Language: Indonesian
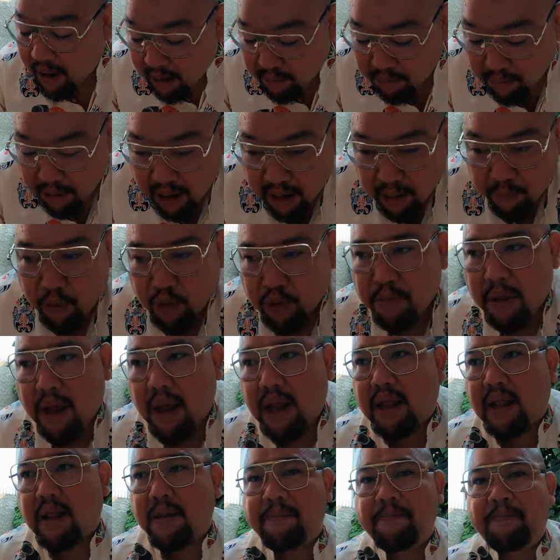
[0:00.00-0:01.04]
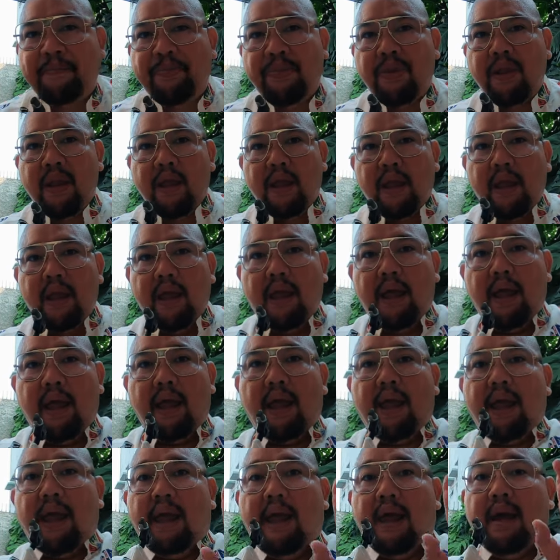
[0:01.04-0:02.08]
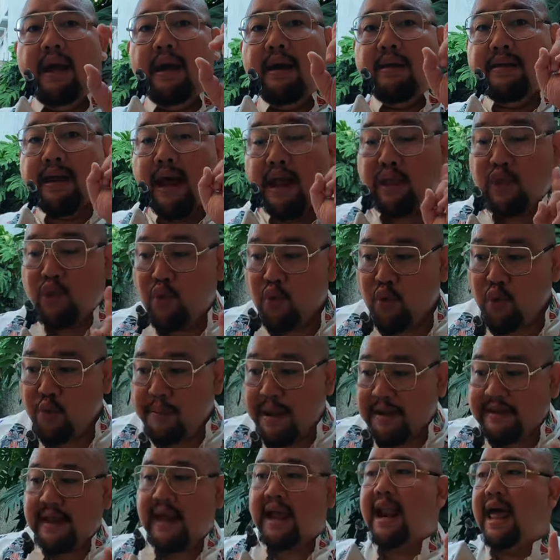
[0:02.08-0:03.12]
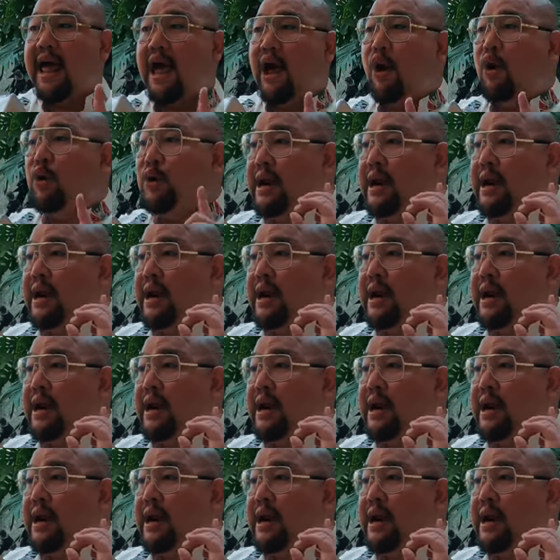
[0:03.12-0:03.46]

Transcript: emang repot banget satu masalah